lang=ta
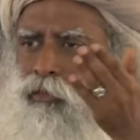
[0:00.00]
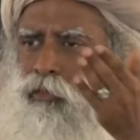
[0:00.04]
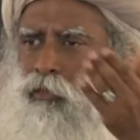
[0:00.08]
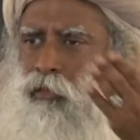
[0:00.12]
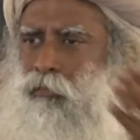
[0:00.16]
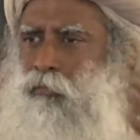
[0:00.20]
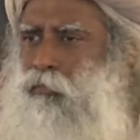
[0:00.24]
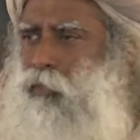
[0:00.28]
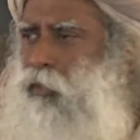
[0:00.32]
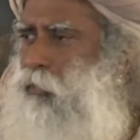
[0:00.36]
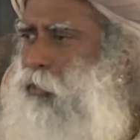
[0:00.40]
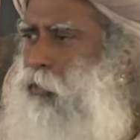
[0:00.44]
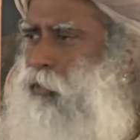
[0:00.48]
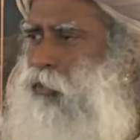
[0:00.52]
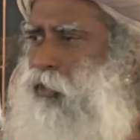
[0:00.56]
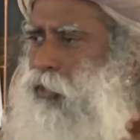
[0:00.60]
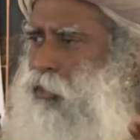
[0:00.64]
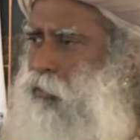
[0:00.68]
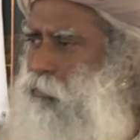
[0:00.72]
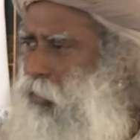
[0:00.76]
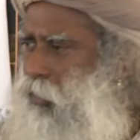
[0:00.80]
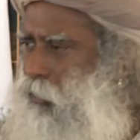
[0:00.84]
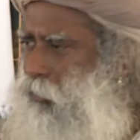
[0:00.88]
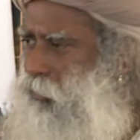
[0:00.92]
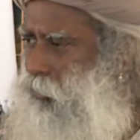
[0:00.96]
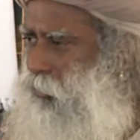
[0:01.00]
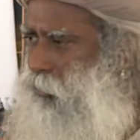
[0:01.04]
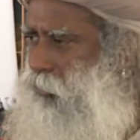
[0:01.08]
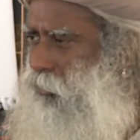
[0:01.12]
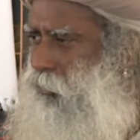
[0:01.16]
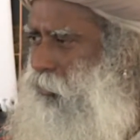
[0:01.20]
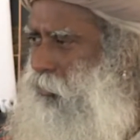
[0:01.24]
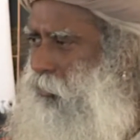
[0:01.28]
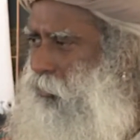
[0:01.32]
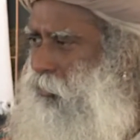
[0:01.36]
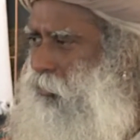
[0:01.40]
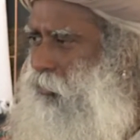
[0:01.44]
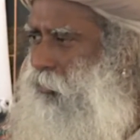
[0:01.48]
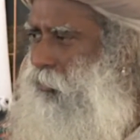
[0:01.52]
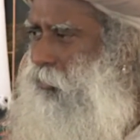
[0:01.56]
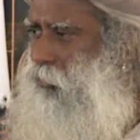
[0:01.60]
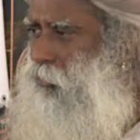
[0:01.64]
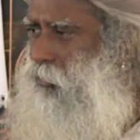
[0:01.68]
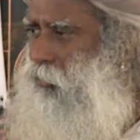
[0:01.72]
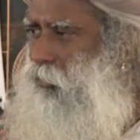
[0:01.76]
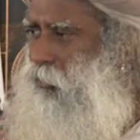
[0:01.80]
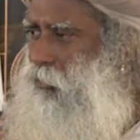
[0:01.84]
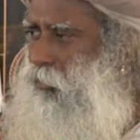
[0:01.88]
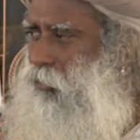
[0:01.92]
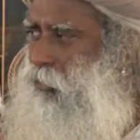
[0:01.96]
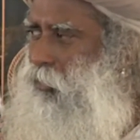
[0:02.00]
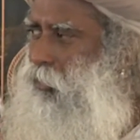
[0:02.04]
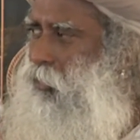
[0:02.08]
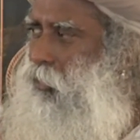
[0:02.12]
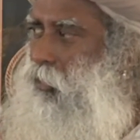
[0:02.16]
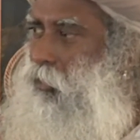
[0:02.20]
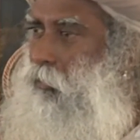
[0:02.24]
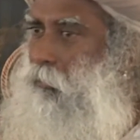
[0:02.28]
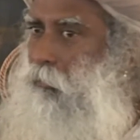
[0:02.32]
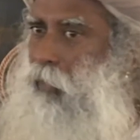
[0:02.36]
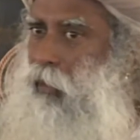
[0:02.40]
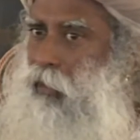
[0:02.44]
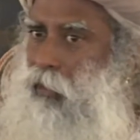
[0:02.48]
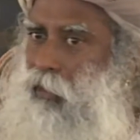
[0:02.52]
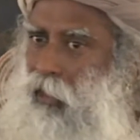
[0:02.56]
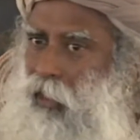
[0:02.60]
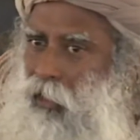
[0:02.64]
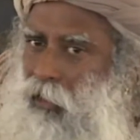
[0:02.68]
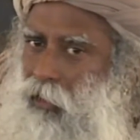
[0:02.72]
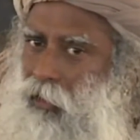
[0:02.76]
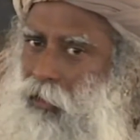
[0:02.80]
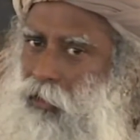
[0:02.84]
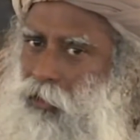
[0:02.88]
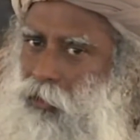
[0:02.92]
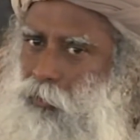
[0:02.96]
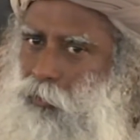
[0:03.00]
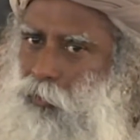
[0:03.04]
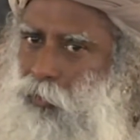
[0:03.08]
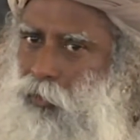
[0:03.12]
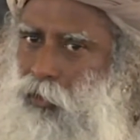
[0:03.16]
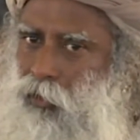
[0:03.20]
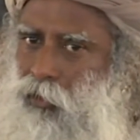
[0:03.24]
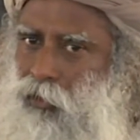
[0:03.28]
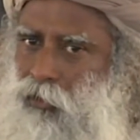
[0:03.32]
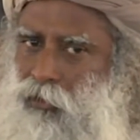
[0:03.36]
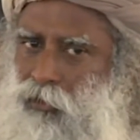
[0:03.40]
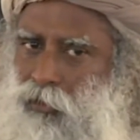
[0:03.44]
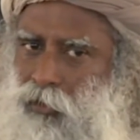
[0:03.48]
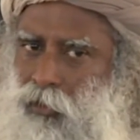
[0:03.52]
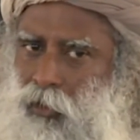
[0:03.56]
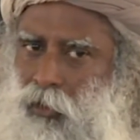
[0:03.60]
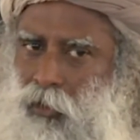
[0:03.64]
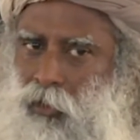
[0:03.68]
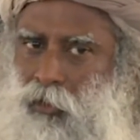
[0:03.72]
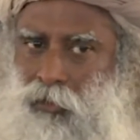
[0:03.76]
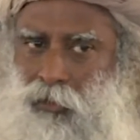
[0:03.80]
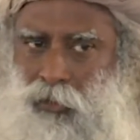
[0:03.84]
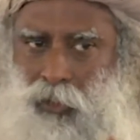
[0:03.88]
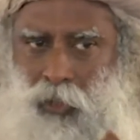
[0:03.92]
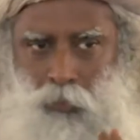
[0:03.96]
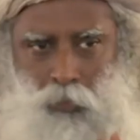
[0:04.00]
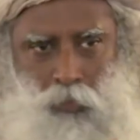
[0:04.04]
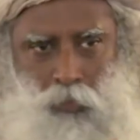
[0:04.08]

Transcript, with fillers: இல்ல மூணு மாசம் விளையாடி இருக்கலாம் ஆனா அந்த அனுபவம் அந்த